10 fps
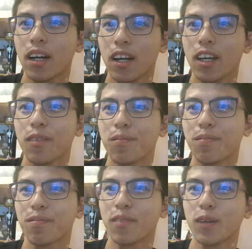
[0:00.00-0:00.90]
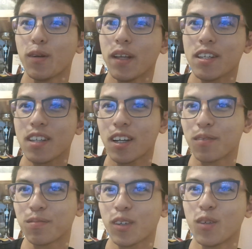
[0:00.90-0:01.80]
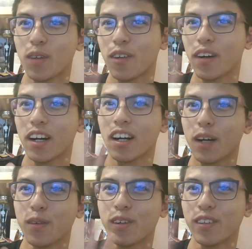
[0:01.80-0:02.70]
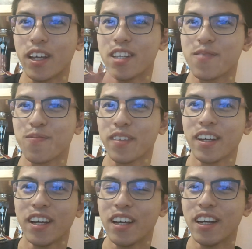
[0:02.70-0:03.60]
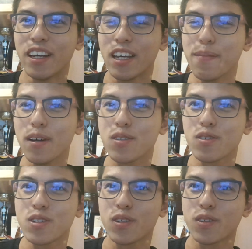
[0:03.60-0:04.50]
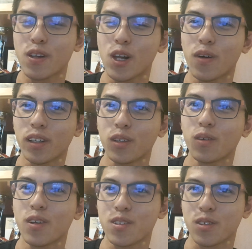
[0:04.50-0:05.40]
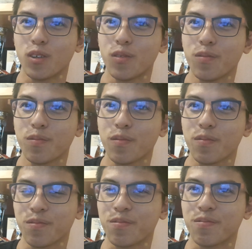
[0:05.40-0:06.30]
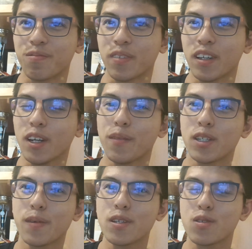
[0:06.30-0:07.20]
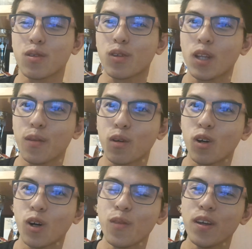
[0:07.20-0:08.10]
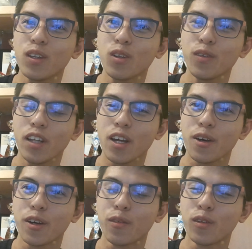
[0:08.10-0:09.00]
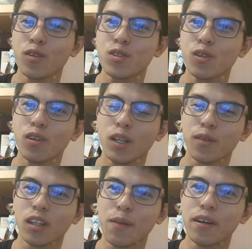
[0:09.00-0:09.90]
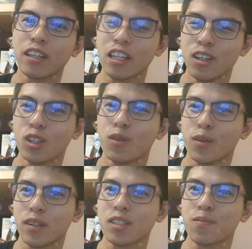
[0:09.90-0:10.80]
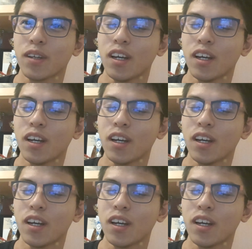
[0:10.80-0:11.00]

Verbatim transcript: はい、どうも皆さん、こんばんは、かぶくんです。今の調子の振り終わったとこですよ。うん。まあ、すいません、ちょっと多分コメントもね、ものすごい多分溜まってると思います。